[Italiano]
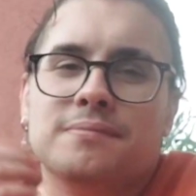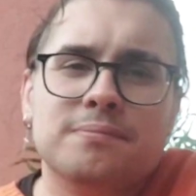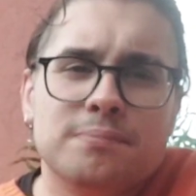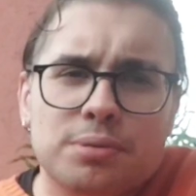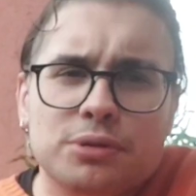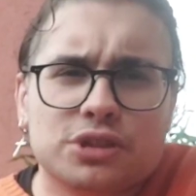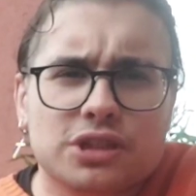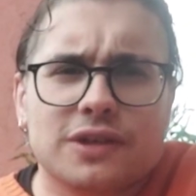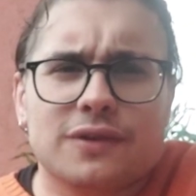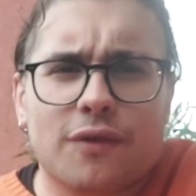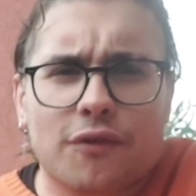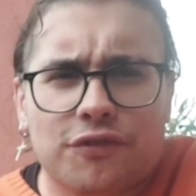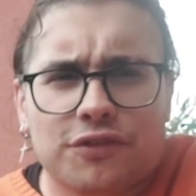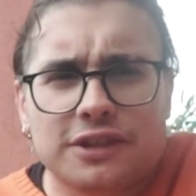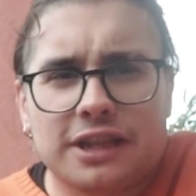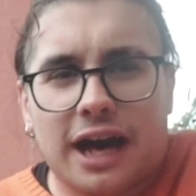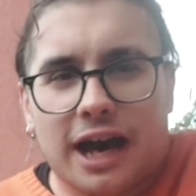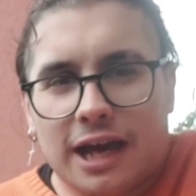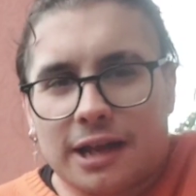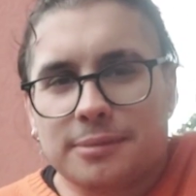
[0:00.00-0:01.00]
potevo
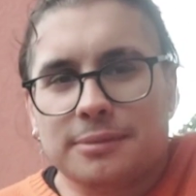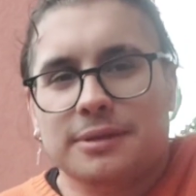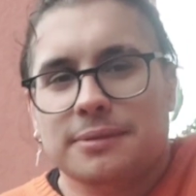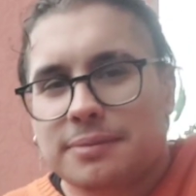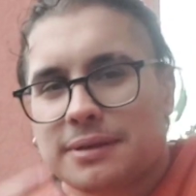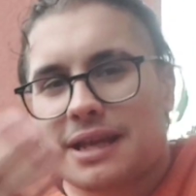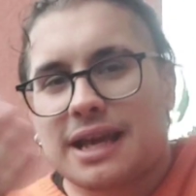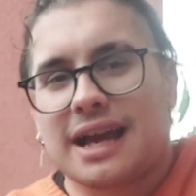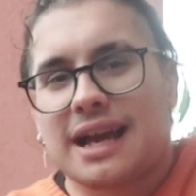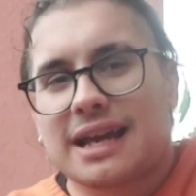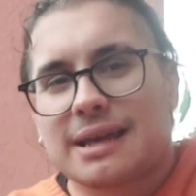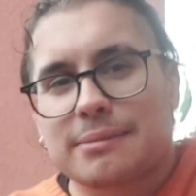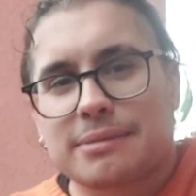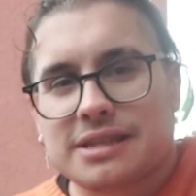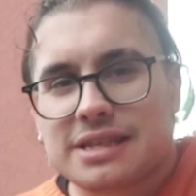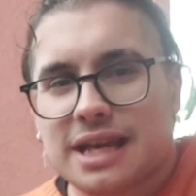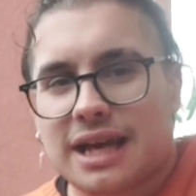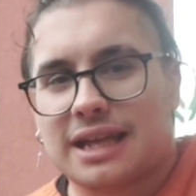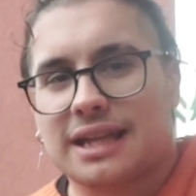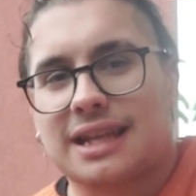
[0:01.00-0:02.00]
fidarmi, perché anche
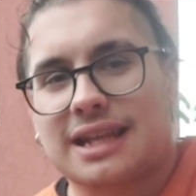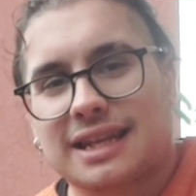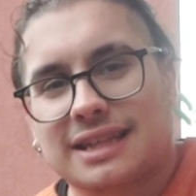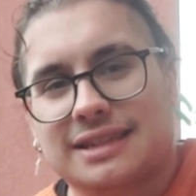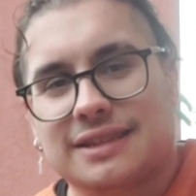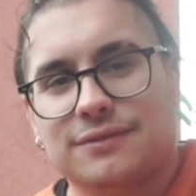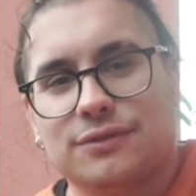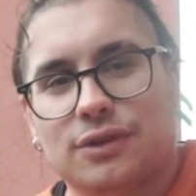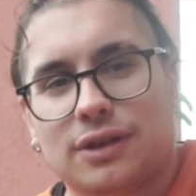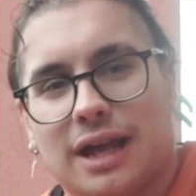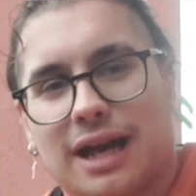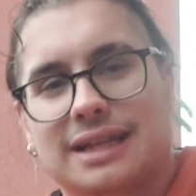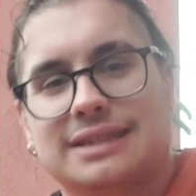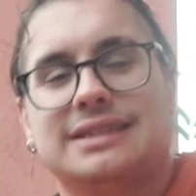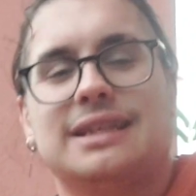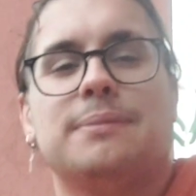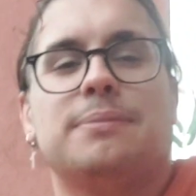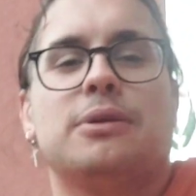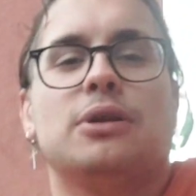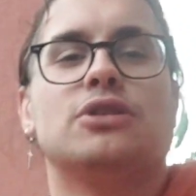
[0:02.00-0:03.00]
Megnan, rete
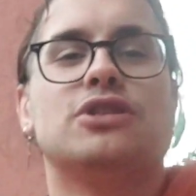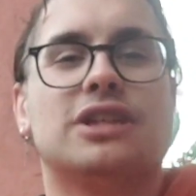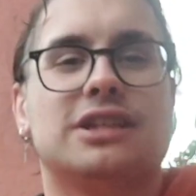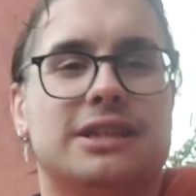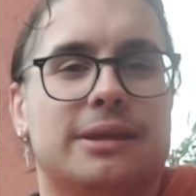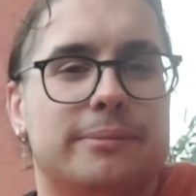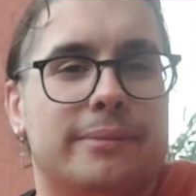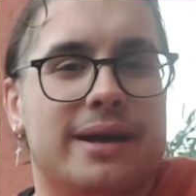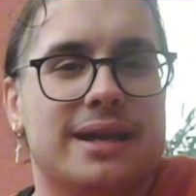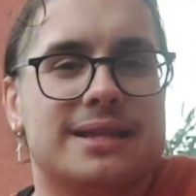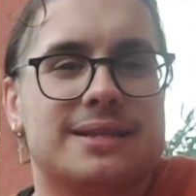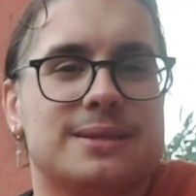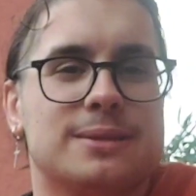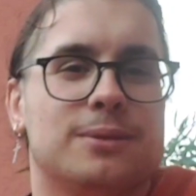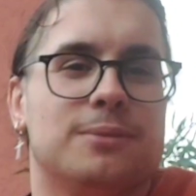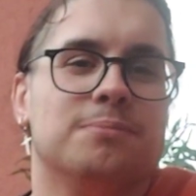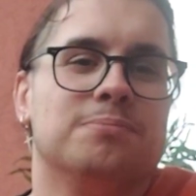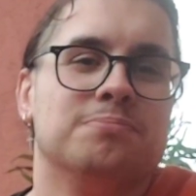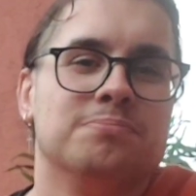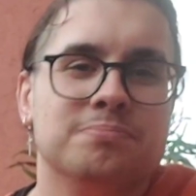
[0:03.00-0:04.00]
violata, però
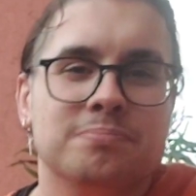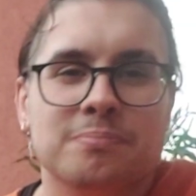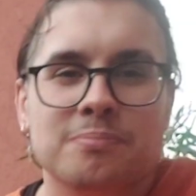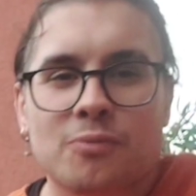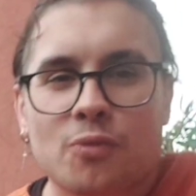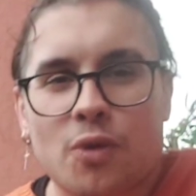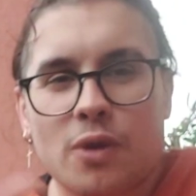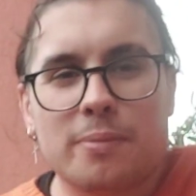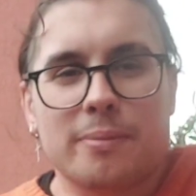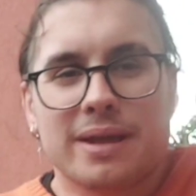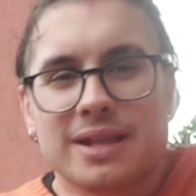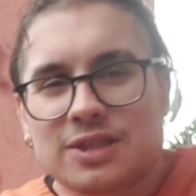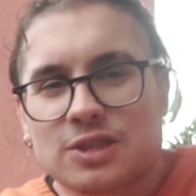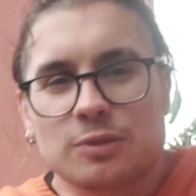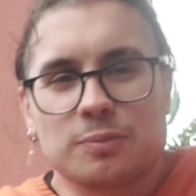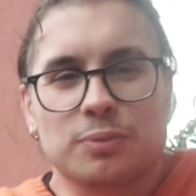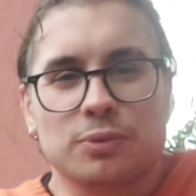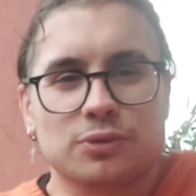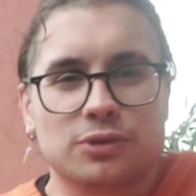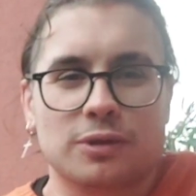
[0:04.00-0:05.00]
7,5. Quel
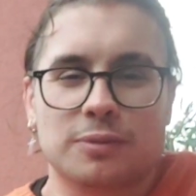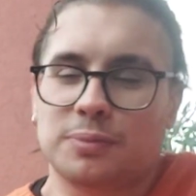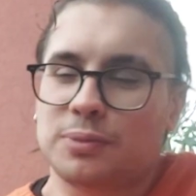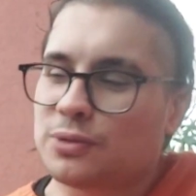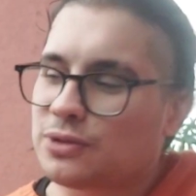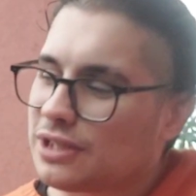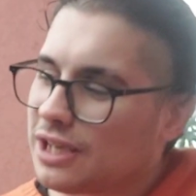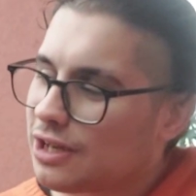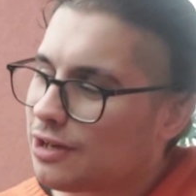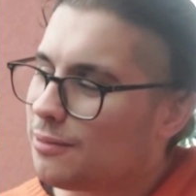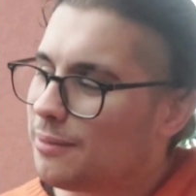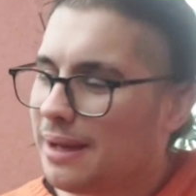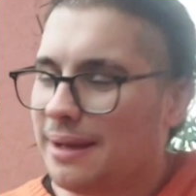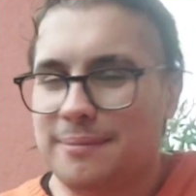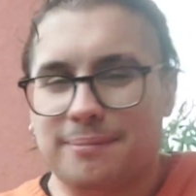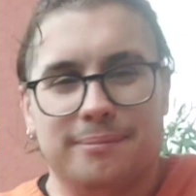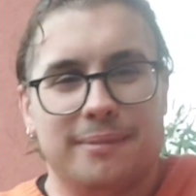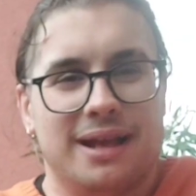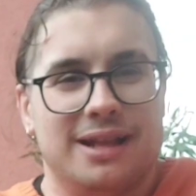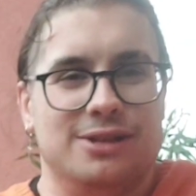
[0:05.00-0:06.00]
mezzo punto in più, sai com'è?
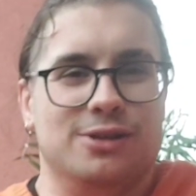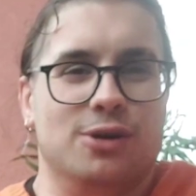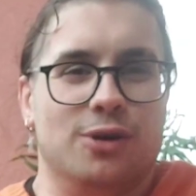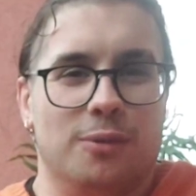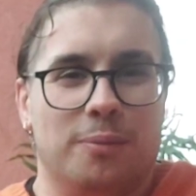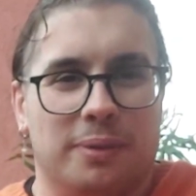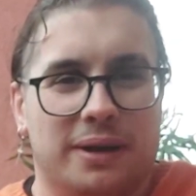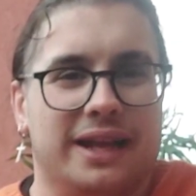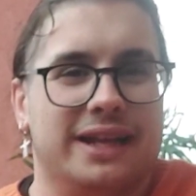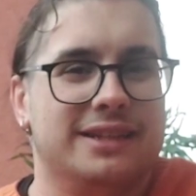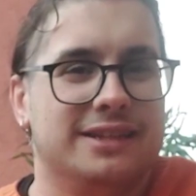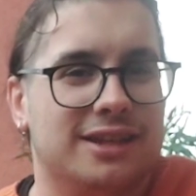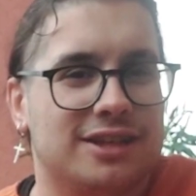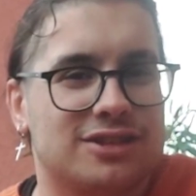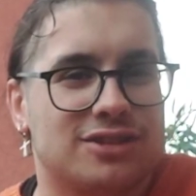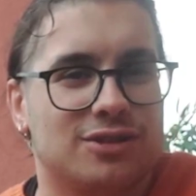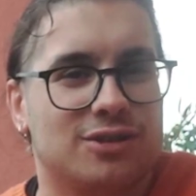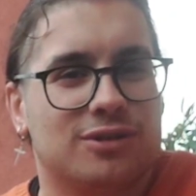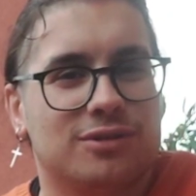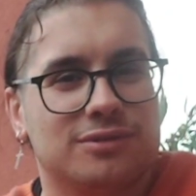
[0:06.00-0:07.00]
Meglio
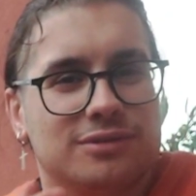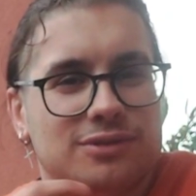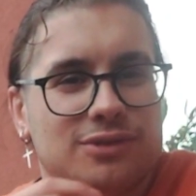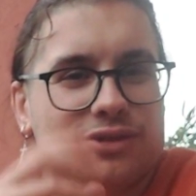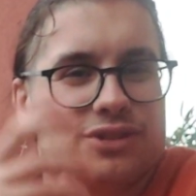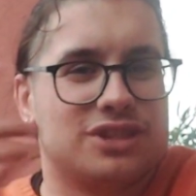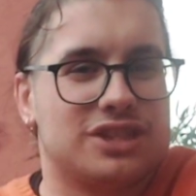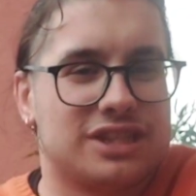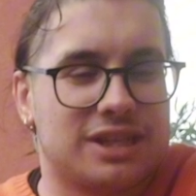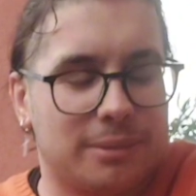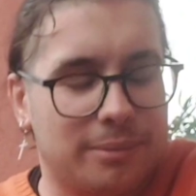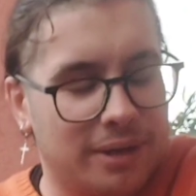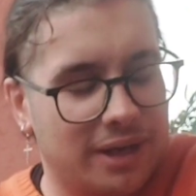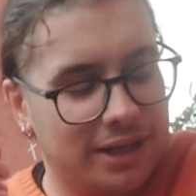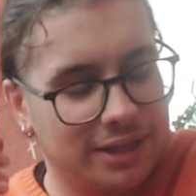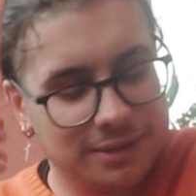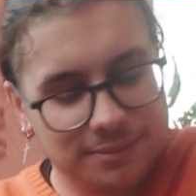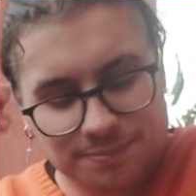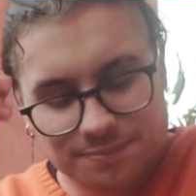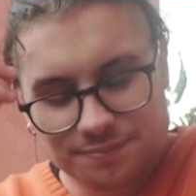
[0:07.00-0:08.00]
prenderselo, non si sa
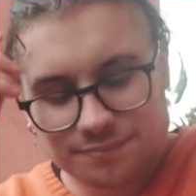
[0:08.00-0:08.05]
mai.